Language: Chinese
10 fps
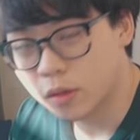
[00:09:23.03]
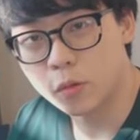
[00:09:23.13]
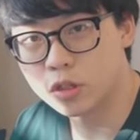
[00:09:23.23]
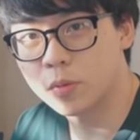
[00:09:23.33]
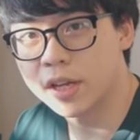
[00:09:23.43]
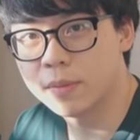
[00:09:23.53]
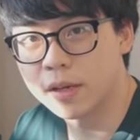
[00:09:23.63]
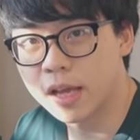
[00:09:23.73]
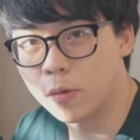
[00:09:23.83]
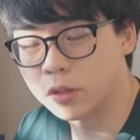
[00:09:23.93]
我就不给你
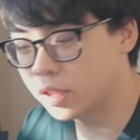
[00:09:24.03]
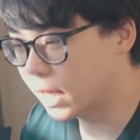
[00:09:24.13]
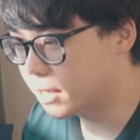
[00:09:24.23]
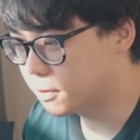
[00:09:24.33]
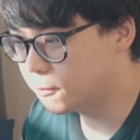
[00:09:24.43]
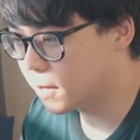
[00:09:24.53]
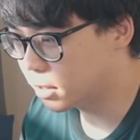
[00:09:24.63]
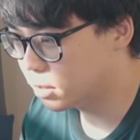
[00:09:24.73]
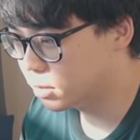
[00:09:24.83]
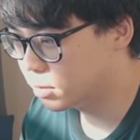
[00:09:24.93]
们看我订哪一间房
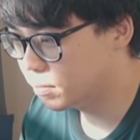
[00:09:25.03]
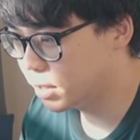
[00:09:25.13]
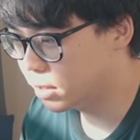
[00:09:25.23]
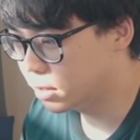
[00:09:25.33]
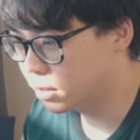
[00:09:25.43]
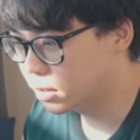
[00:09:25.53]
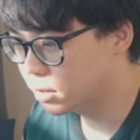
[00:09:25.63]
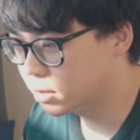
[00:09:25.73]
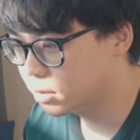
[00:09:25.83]
了，免得